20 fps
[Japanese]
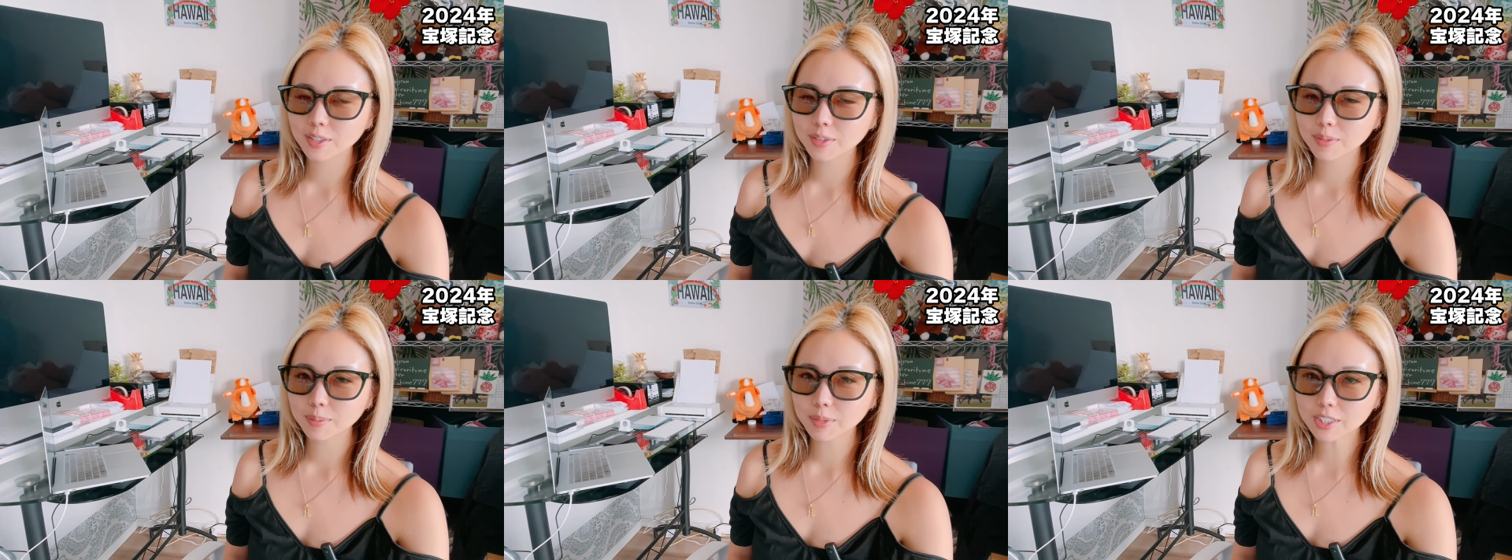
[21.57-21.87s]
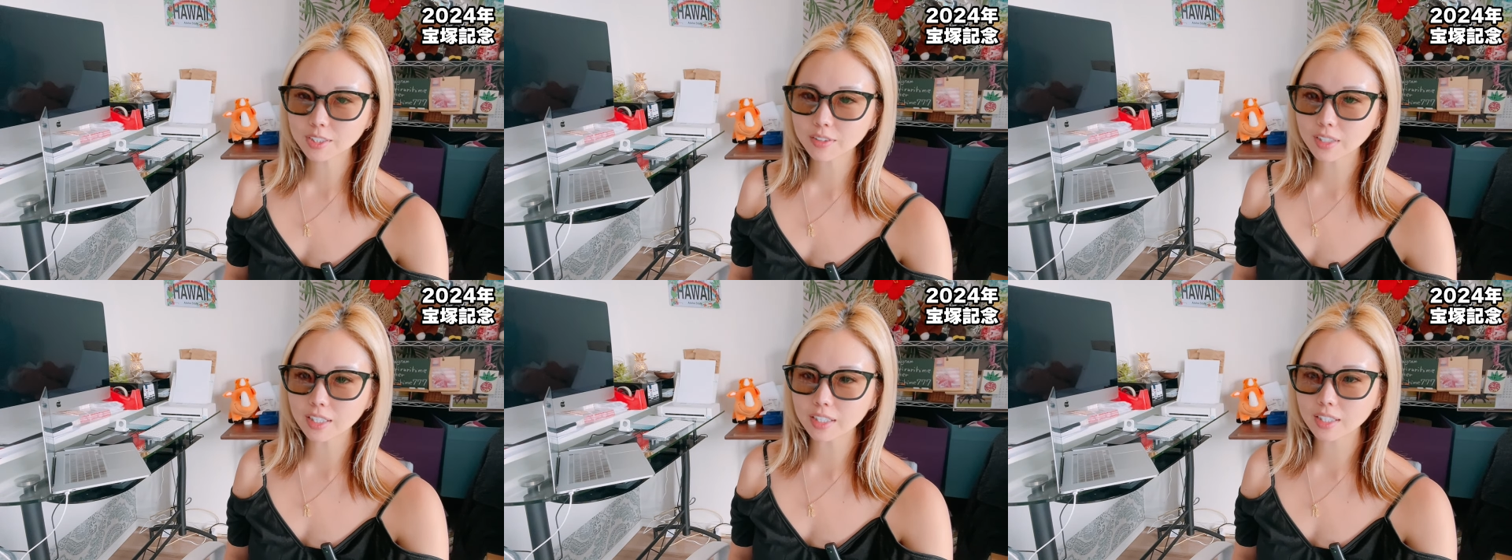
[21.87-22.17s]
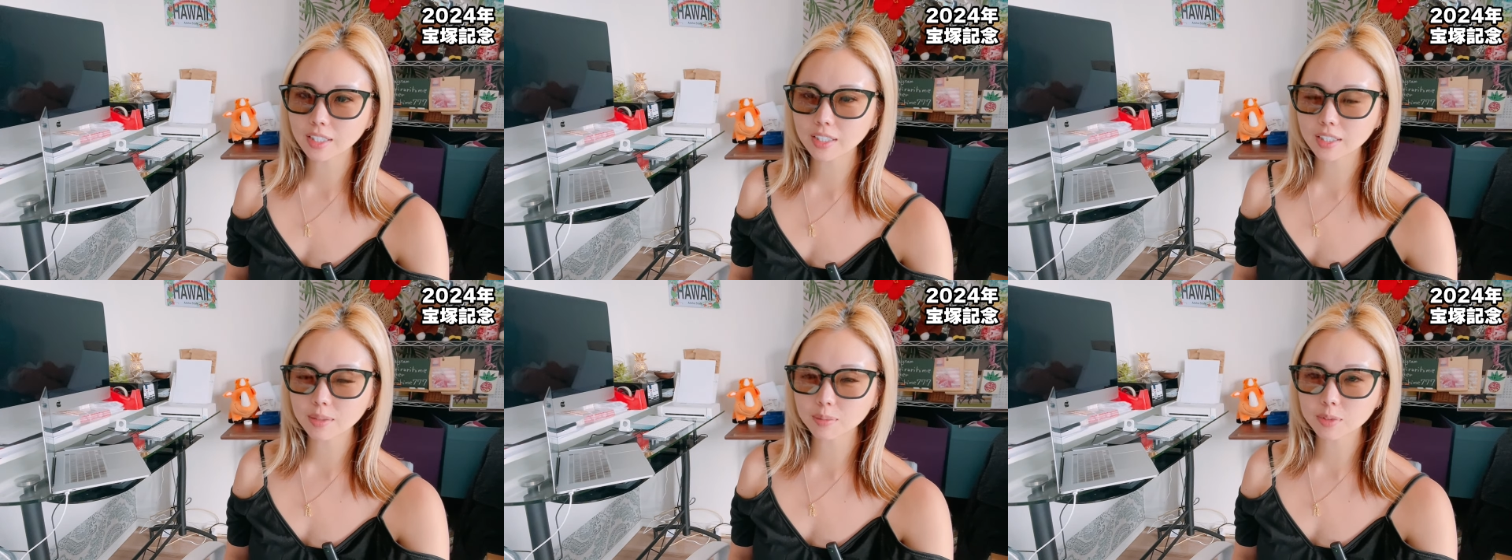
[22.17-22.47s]
まずは
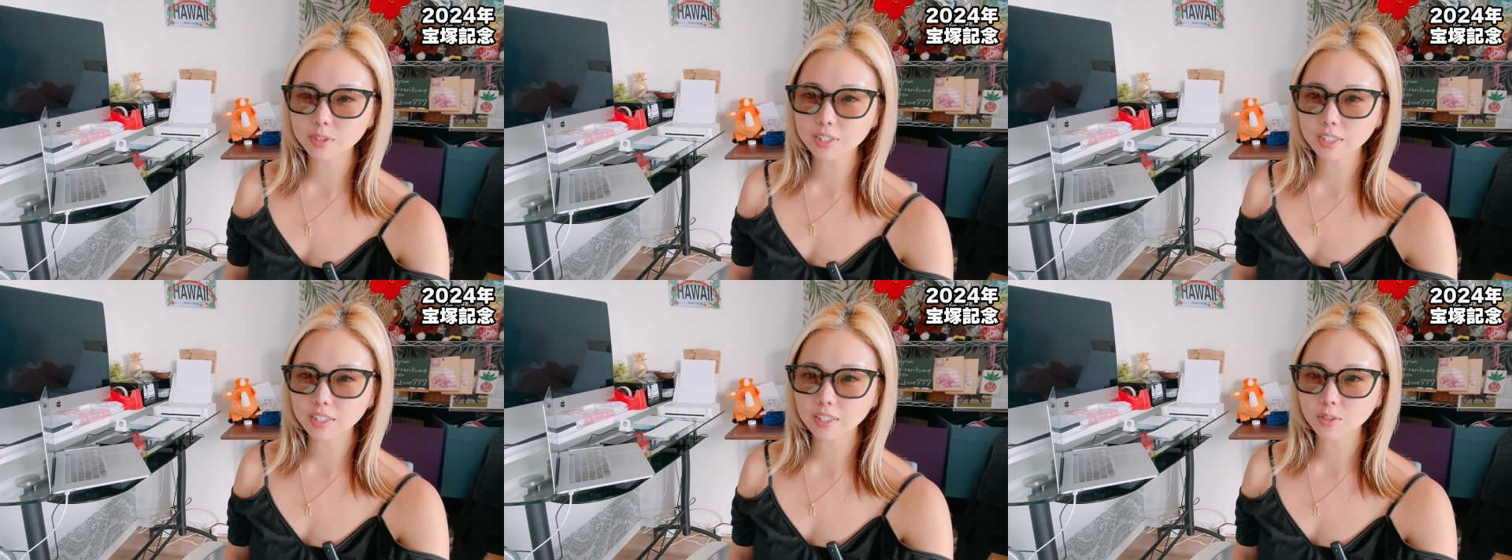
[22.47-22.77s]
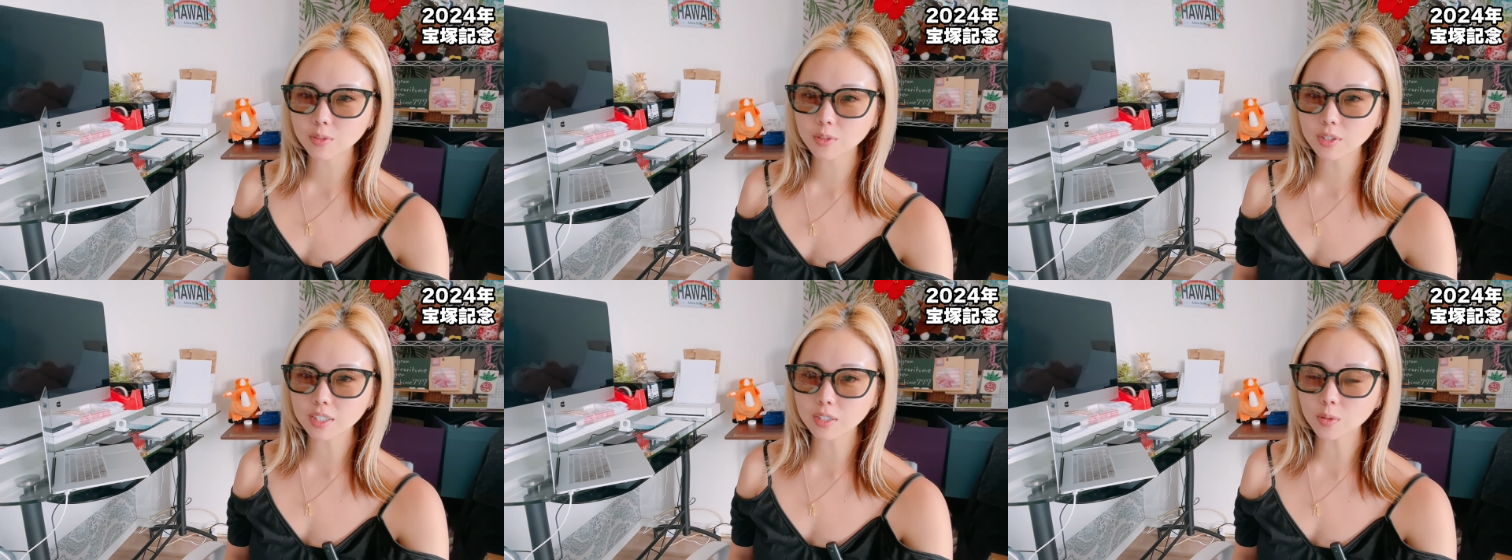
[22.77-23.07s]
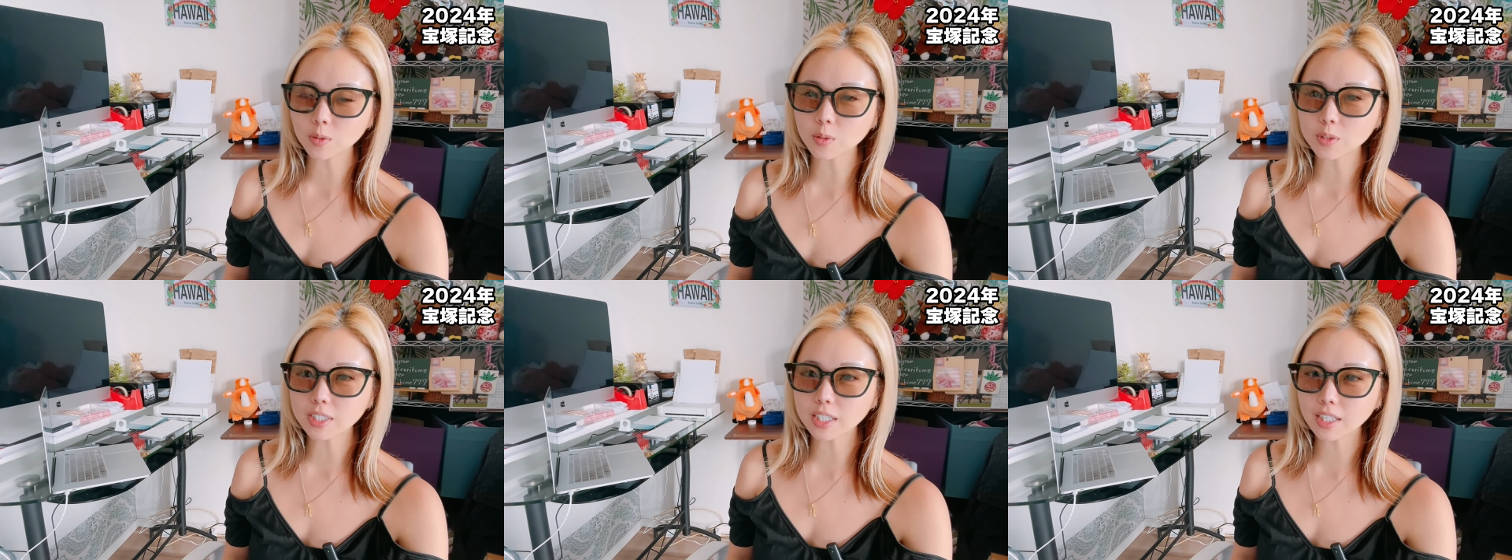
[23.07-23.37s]
データ分析動画
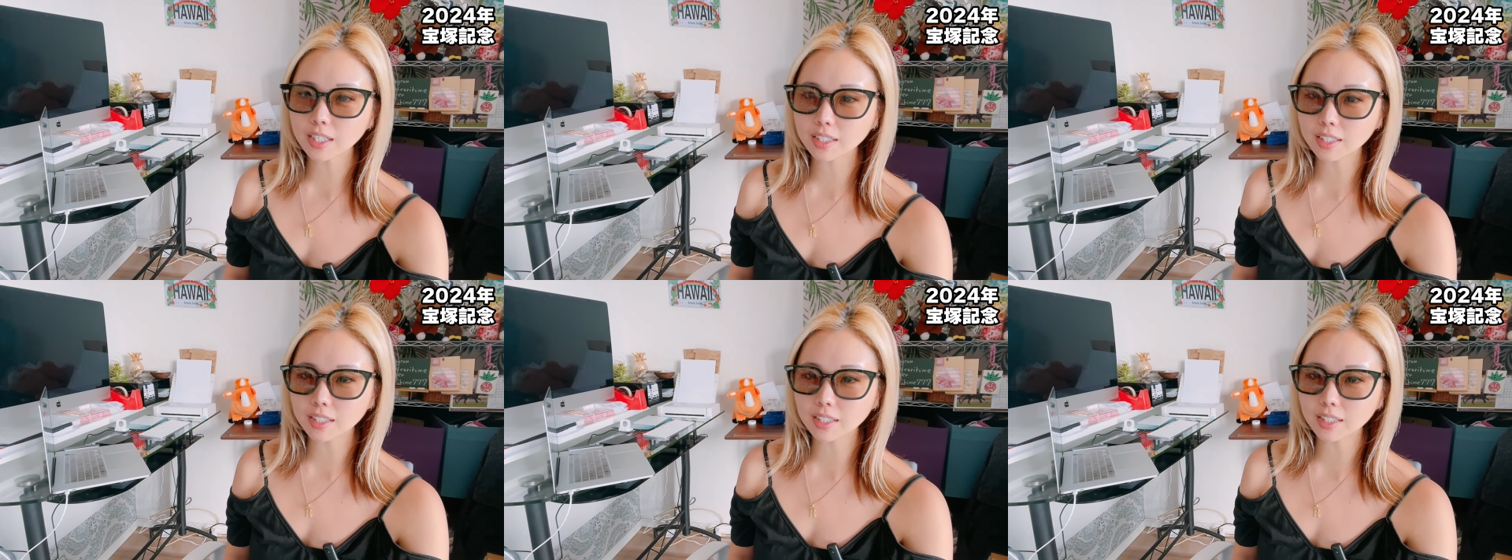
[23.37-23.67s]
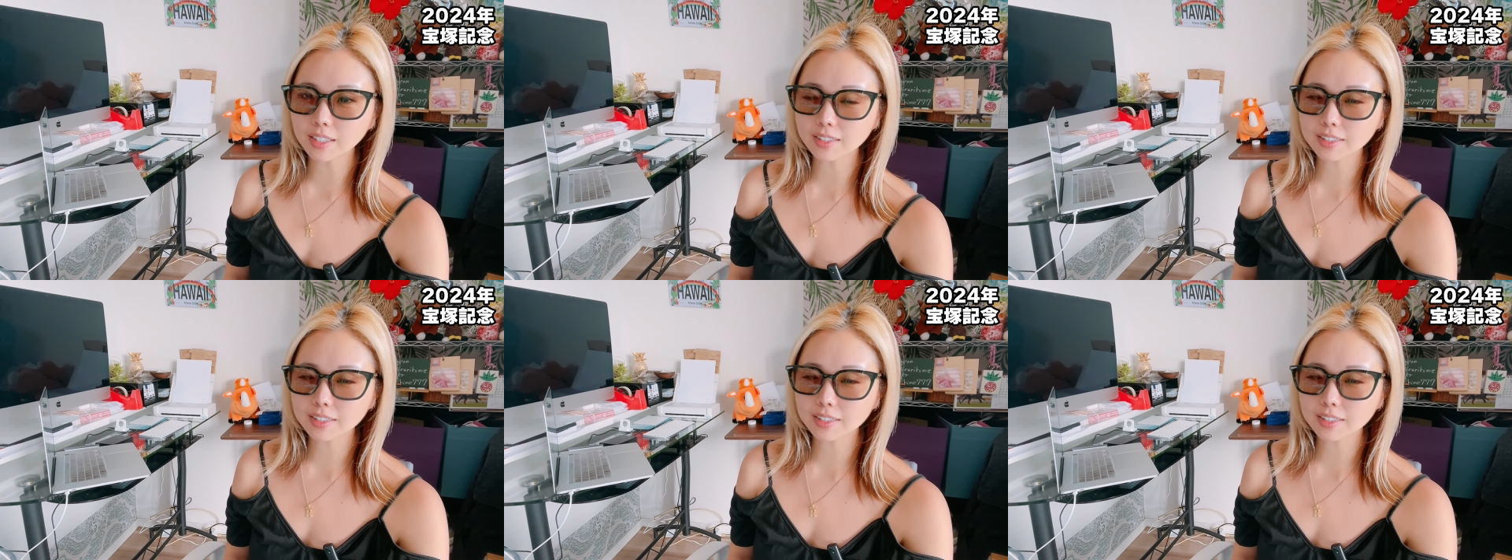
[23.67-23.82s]
のおさらいから